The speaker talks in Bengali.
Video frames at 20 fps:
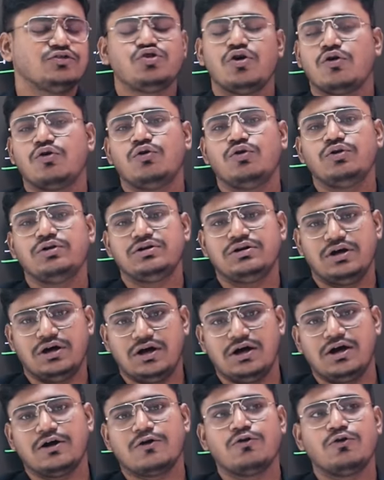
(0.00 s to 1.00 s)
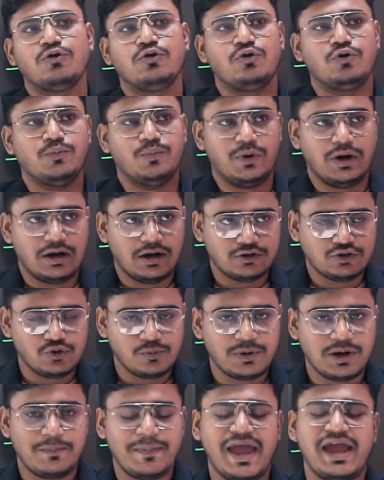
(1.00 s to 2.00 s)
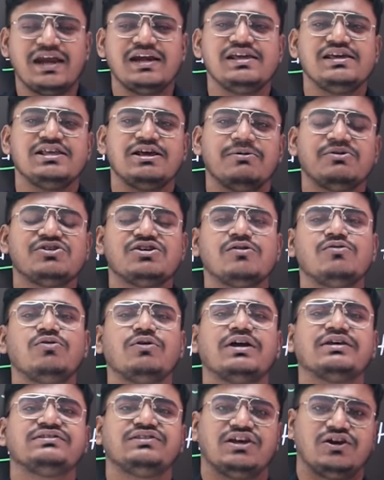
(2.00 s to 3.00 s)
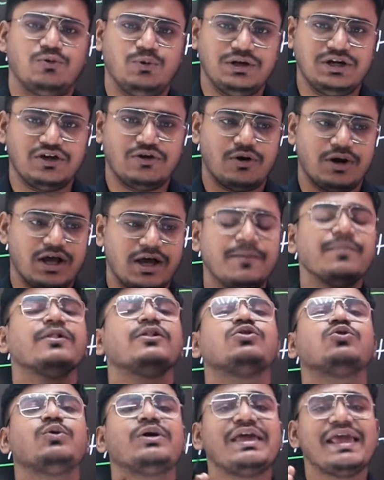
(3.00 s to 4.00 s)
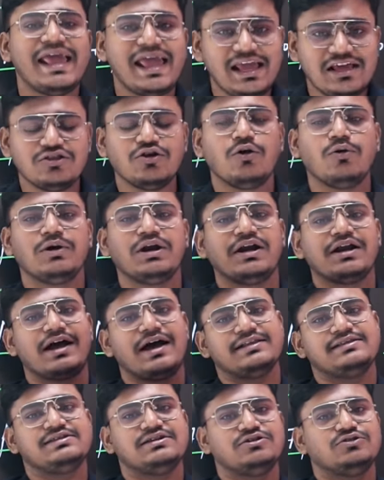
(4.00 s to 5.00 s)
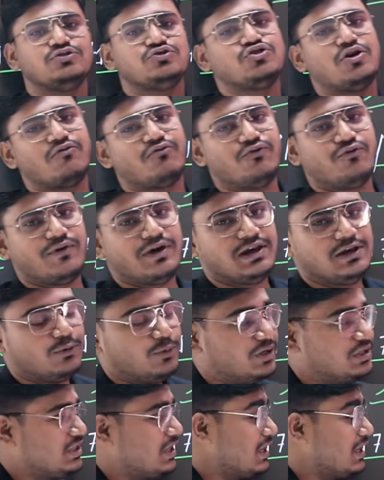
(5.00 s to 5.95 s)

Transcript: যখন কোনো তোমরা ব্যাগ নিয়ে যাবে সেগুলোকে সিকিউরিটি করা তো এই ধরনের কাজই কিন্তু জব প্রোফাইলে হয়ে